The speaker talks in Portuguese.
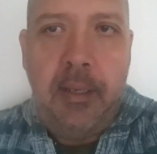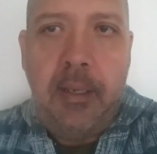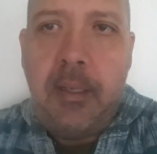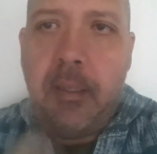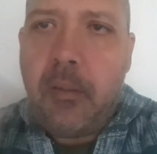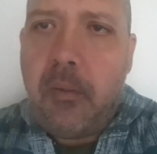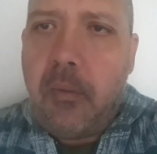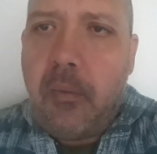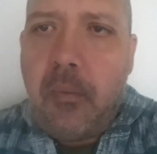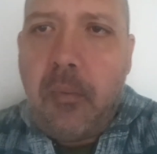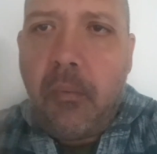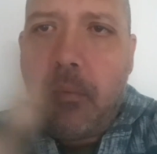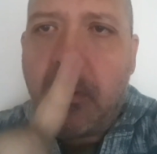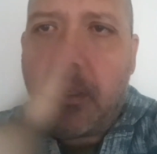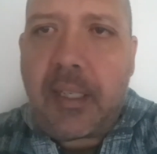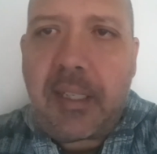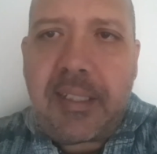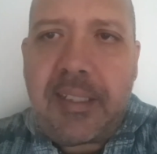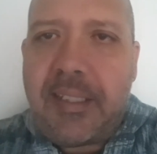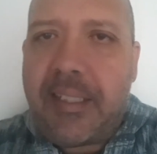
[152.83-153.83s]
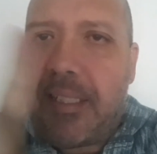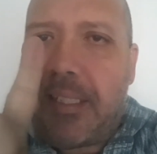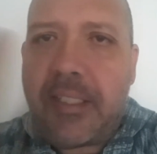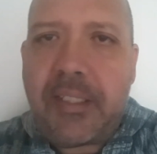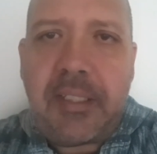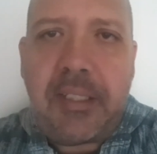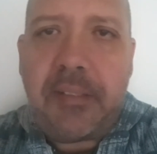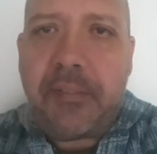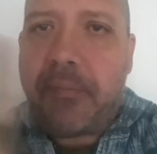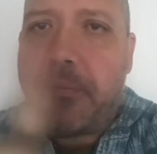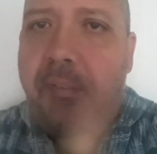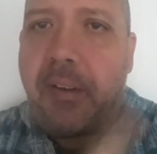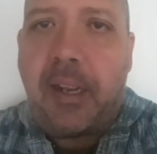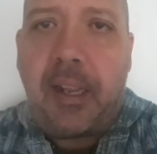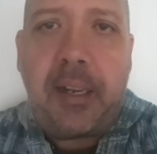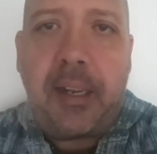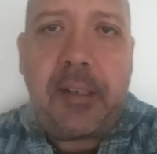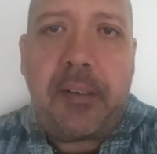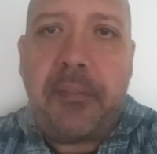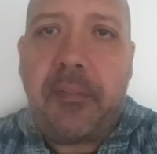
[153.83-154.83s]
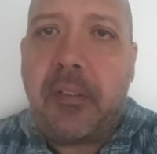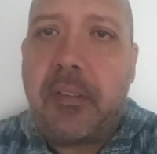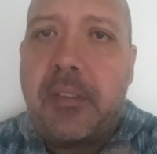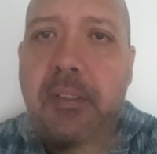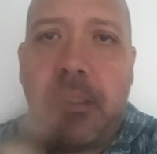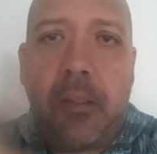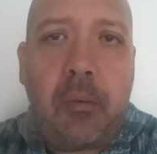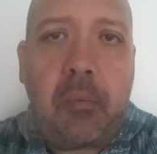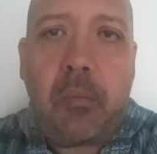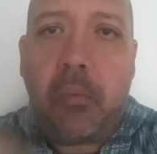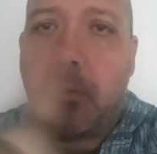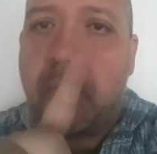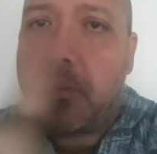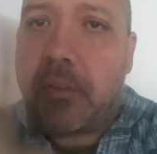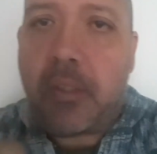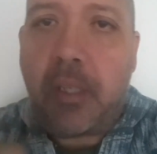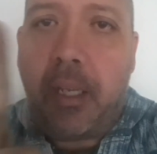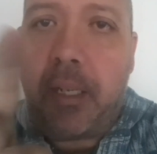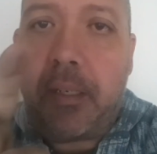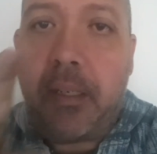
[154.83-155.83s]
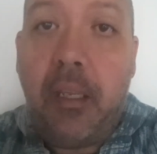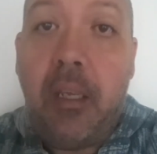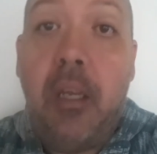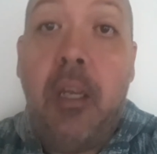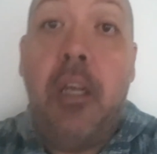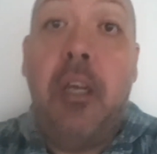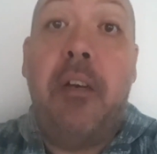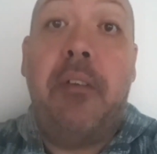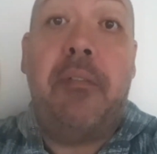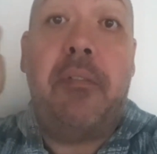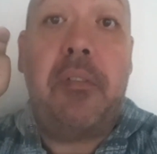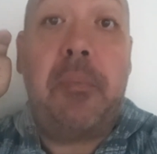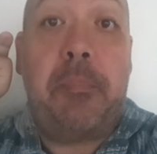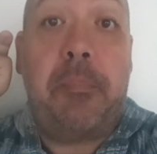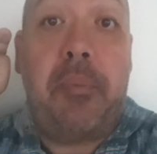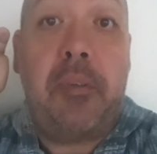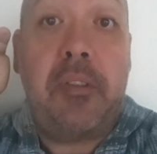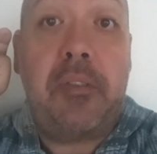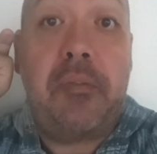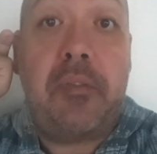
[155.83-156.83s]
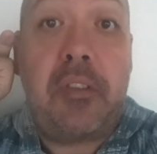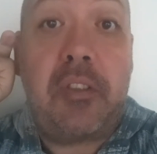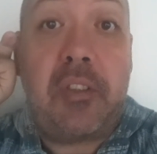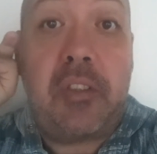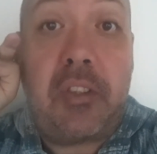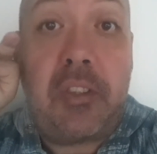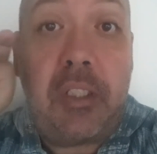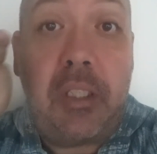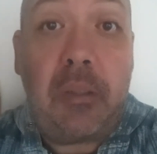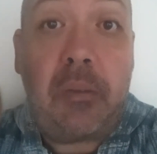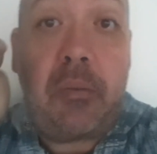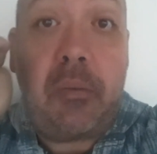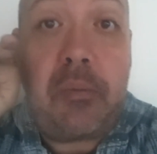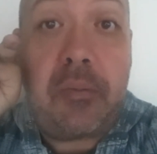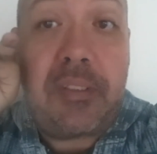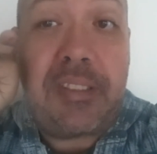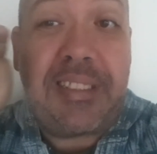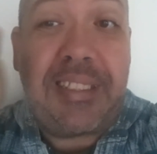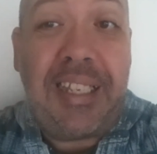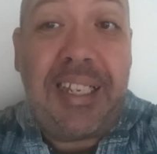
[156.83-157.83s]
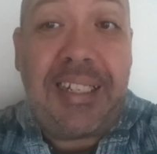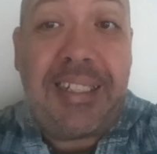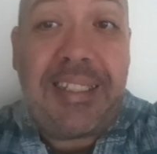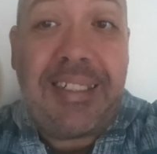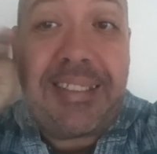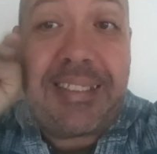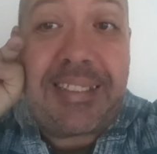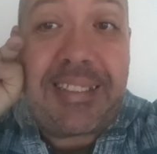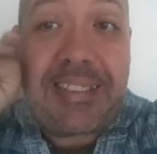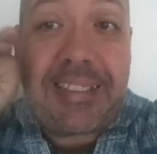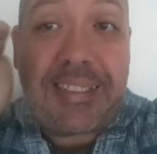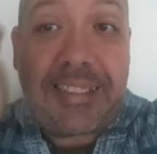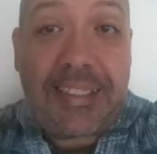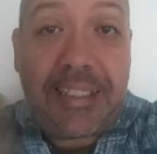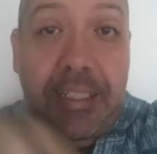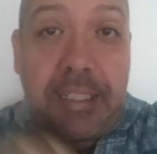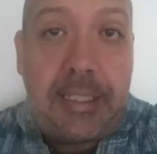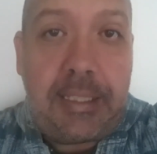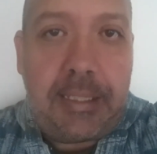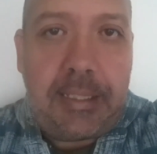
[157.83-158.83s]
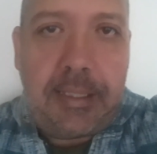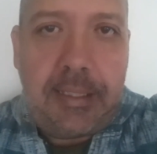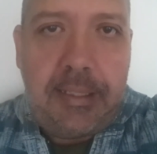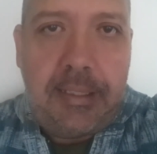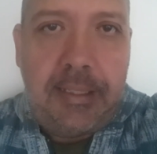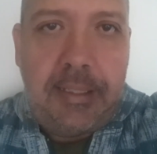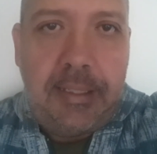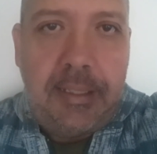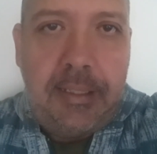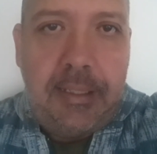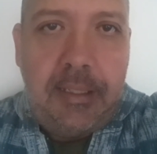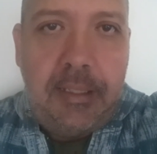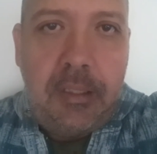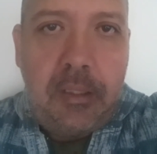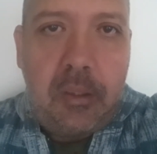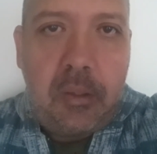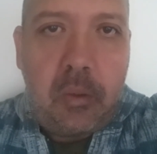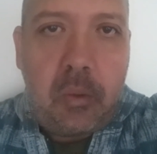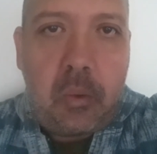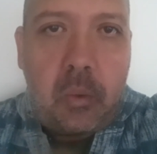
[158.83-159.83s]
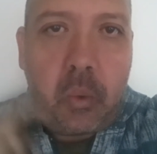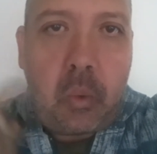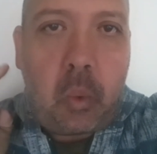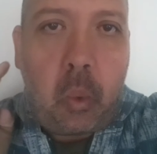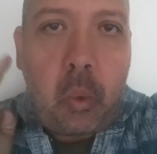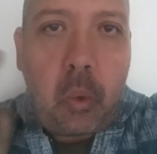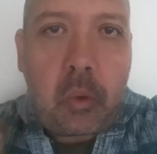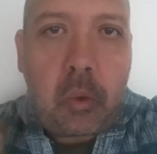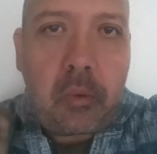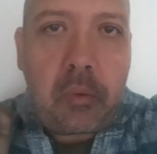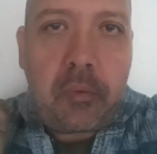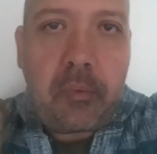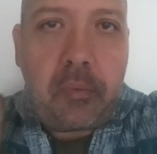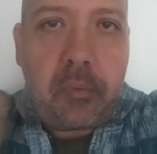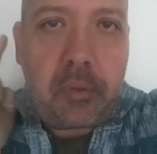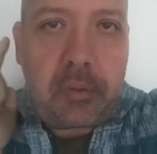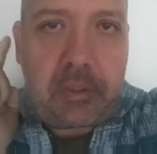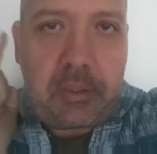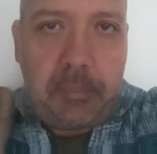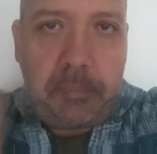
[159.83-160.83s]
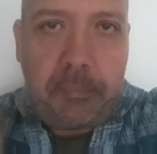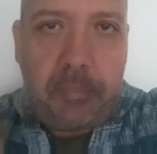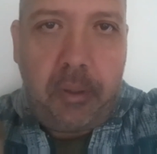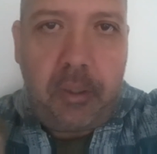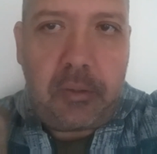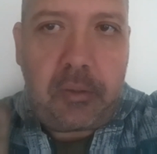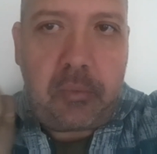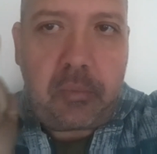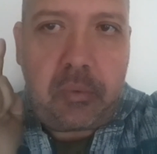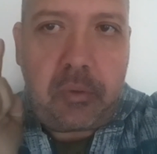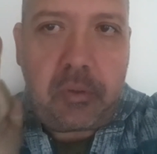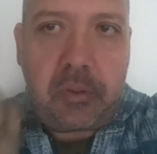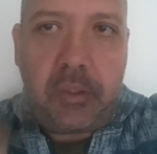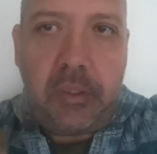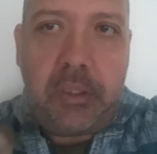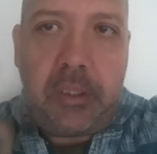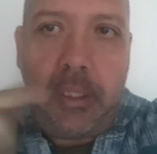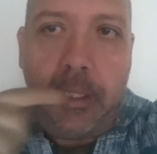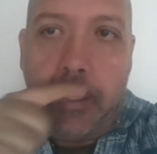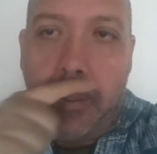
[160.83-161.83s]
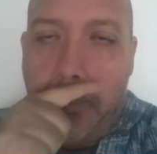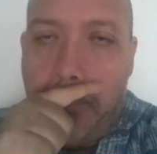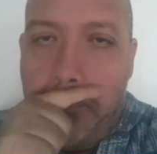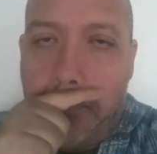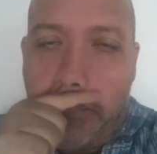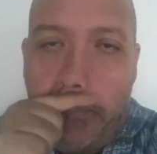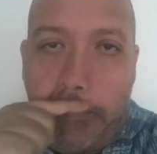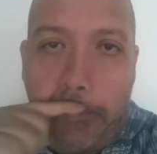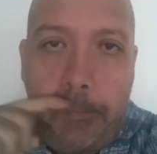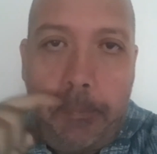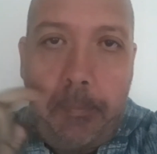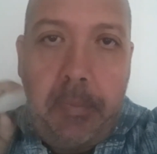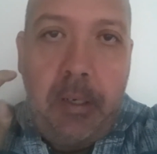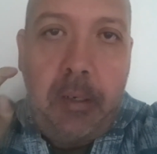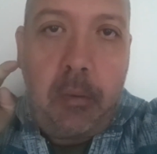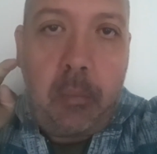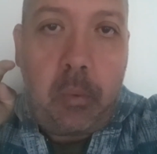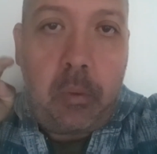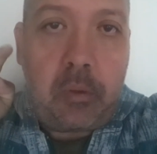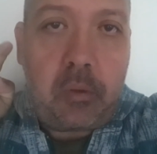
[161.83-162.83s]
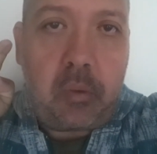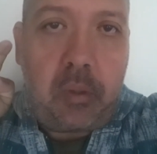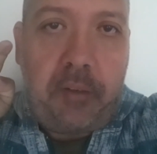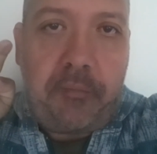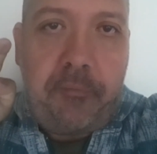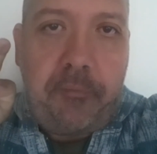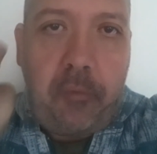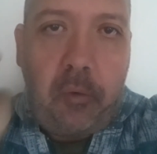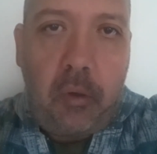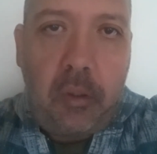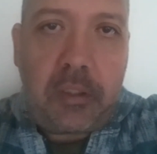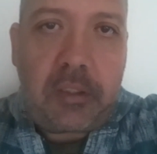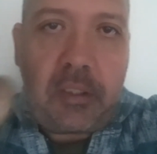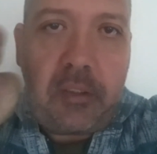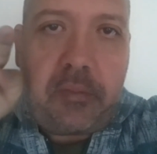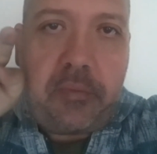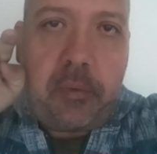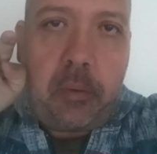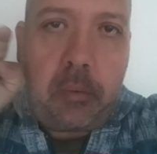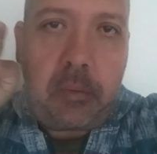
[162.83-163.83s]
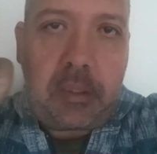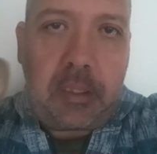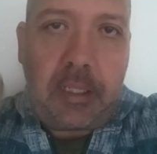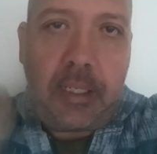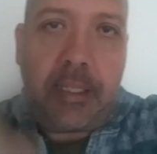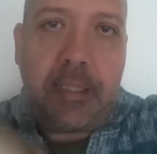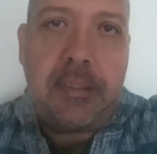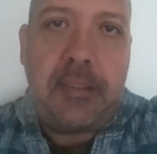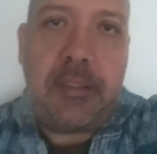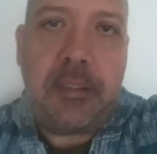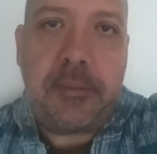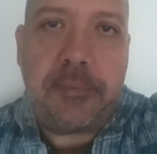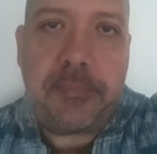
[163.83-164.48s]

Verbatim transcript: Nunca deixe de falar que você não consegue, pois você consegue sim. Tudo você pode conseguir com sua força de vontade.